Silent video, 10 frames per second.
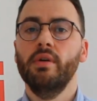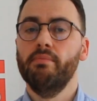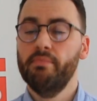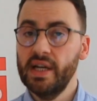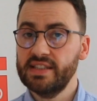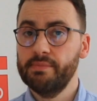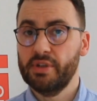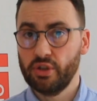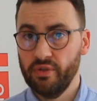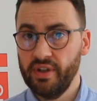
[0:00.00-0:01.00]
bazy
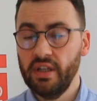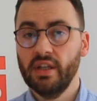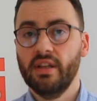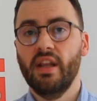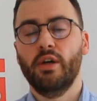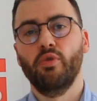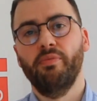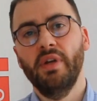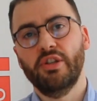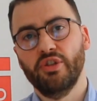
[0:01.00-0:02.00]
paszowej dla
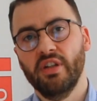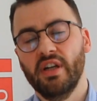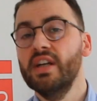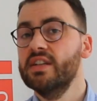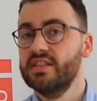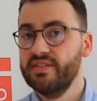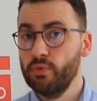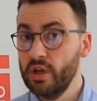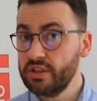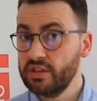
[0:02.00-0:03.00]
krów mlecznych,
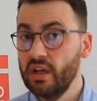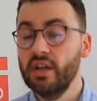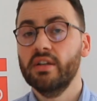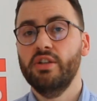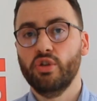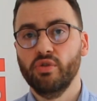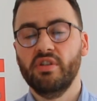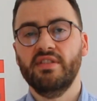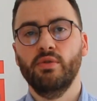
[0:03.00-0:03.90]
zwłaszcza kiszonki z